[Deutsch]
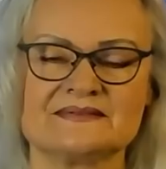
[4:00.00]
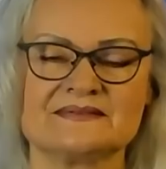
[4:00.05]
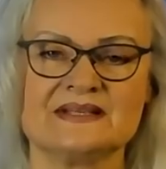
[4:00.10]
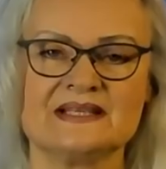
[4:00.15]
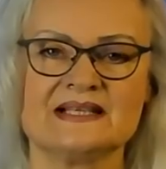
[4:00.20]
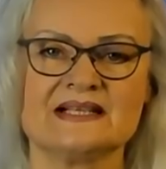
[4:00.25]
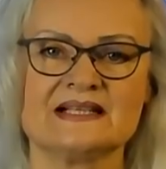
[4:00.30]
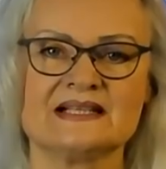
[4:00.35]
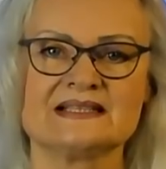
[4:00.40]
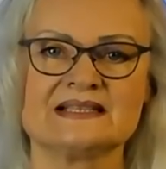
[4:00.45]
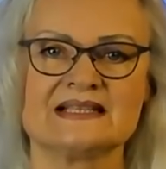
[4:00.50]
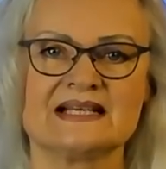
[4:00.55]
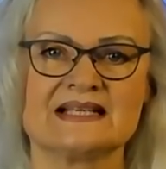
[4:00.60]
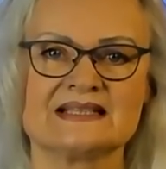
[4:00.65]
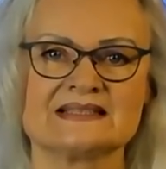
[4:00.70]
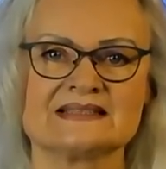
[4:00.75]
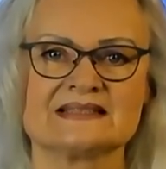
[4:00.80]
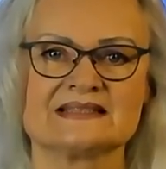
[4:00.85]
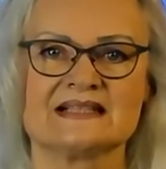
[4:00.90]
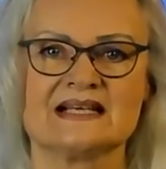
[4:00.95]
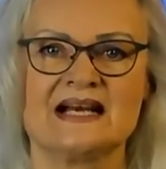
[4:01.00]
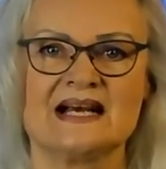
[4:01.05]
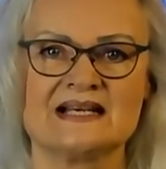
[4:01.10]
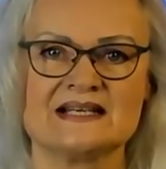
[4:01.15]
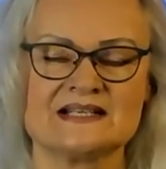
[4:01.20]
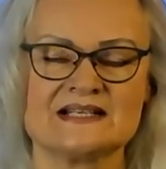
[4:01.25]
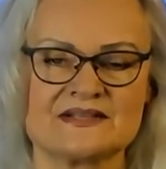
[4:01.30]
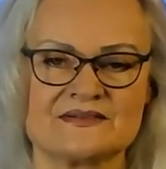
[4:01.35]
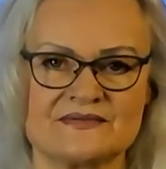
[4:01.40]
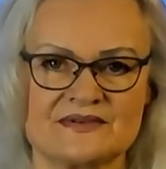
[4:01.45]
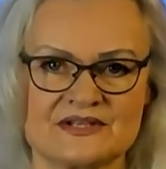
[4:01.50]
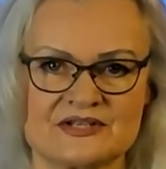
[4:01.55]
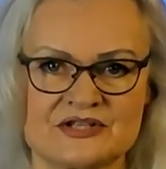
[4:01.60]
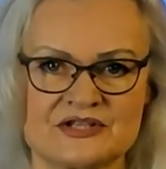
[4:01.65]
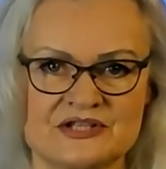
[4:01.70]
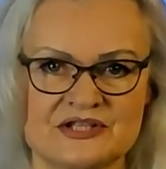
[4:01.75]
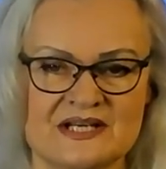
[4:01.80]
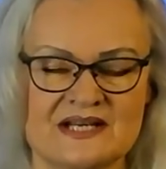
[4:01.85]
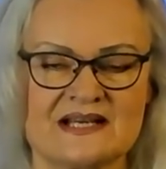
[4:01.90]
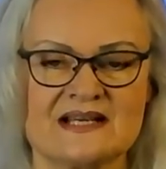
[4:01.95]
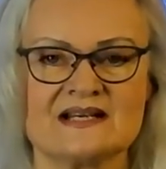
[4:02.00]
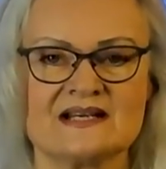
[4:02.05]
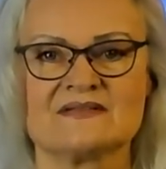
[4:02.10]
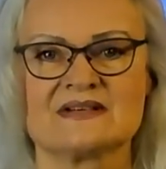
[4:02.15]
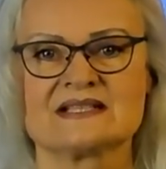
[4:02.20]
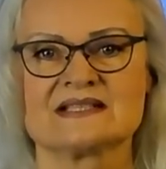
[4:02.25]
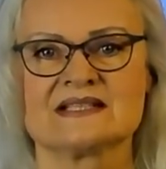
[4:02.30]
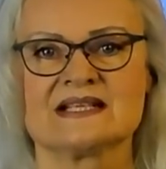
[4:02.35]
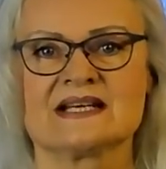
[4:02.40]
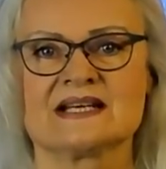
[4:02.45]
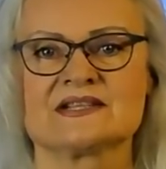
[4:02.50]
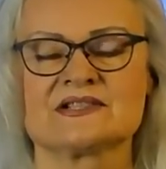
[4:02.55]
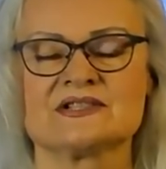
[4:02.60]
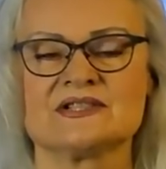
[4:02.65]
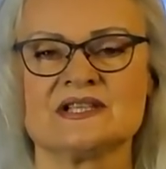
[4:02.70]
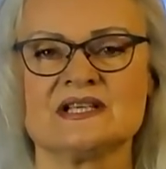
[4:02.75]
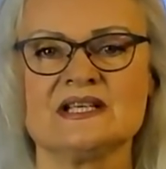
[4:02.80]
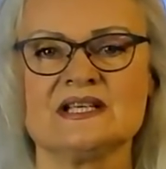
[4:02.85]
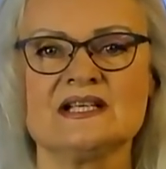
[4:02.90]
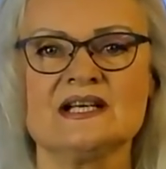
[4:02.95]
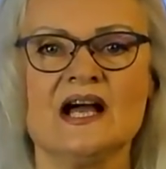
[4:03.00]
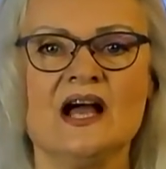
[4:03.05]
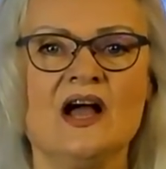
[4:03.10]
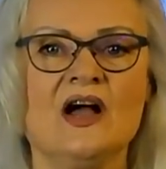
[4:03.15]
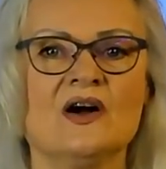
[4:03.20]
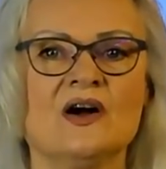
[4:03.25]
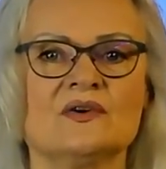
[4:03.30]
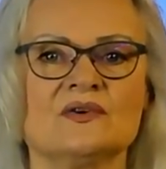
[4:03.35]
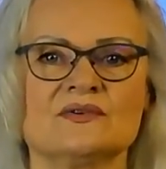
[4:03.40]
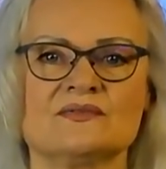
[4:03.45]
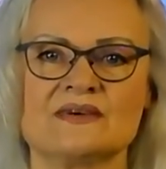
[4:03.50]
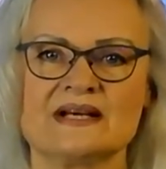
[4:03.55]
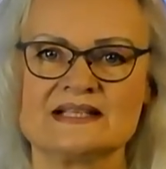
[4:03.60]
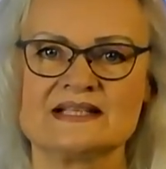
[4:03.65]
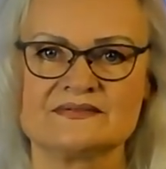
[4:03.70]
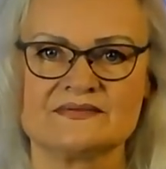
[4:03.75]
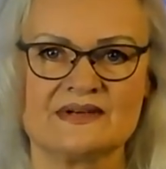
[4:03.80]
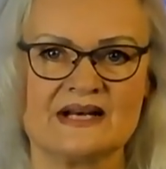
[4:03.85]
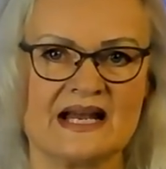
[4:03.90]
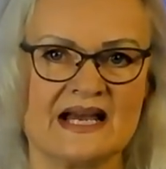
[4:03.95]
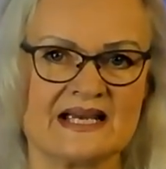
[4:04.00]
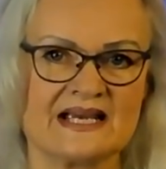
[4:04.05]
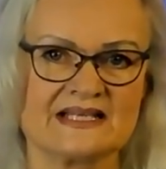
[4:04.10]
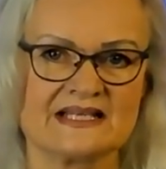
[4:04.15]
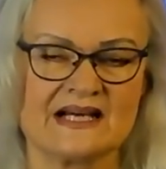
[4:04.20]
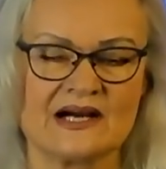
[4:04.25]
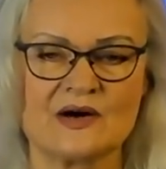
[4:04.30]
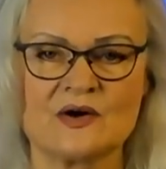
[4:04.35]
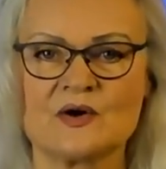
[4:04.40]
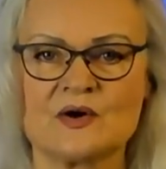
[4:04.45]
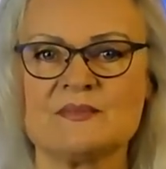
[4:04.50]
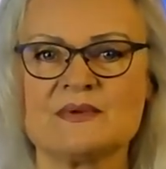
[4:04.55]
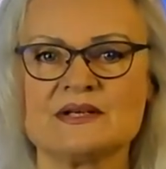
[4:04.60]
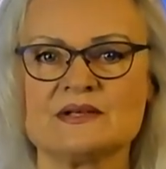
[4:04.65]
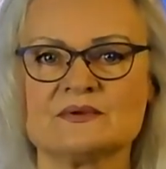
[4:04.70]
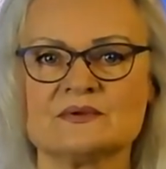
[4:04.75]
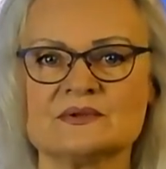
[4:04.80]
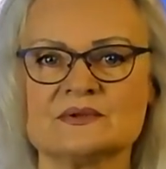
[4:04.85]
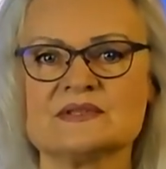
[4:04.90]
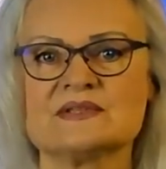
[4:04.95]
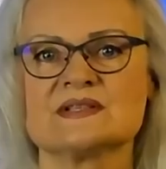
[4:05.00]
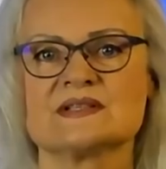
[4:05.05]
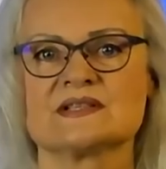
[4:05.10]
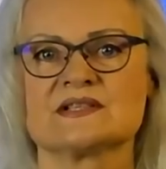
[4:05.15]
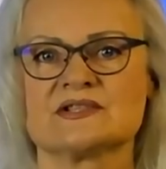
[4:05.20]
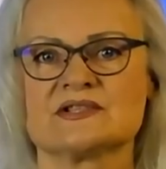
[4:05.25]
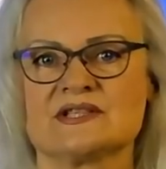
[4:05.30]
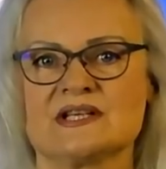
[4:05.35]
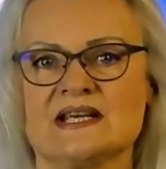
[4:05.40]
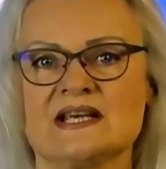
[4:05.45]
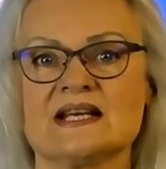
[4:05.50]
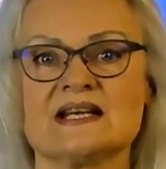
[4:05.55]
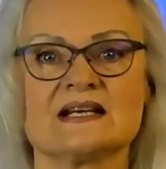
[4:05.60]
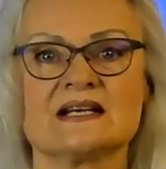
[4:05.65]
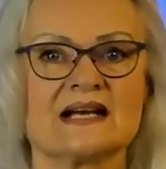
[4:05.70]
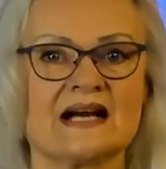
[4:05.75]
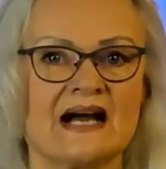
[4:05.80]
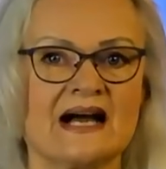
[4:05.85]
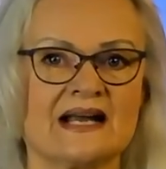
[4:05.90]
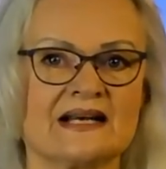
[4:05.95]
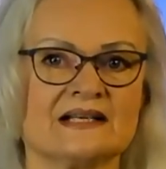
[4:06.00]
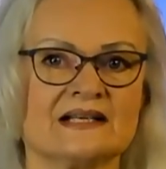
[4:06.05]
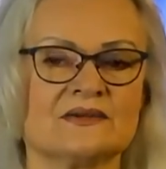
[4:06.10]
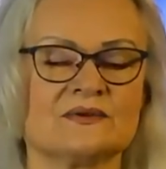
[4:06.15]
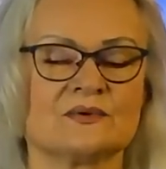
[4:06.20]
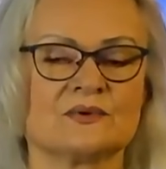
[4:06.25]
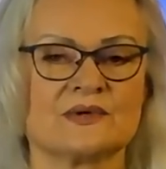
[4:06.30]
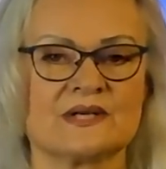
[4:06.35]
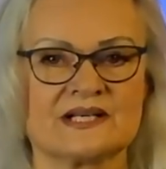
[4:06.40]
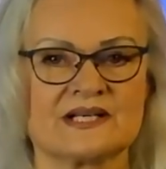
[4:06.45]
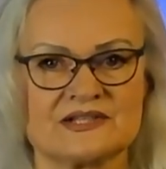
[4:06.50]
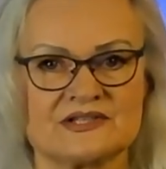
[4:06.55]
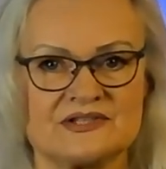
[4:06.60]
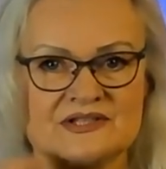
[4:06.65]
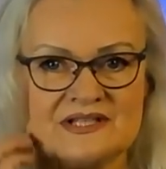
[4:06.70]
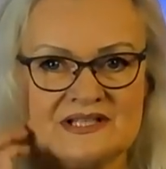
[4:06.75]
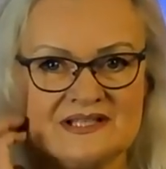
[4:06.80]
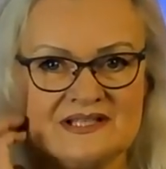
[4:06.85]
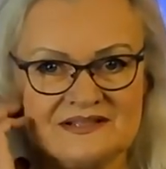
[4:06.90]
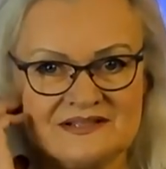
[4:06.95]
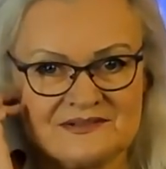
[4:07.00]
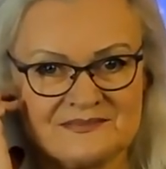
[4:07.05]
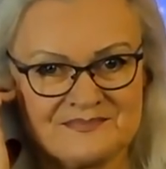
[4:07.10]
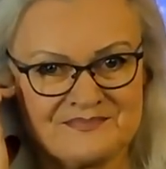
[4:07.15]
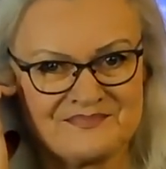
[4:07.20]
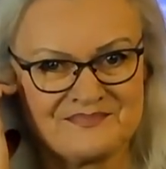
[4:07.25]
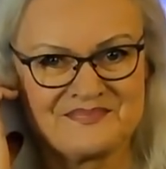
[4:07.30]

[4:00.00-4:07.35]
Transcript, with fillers: wir das alles verstehen, was da geschieht und was vielleicht auch mit uns geschehen kann oder geschieht.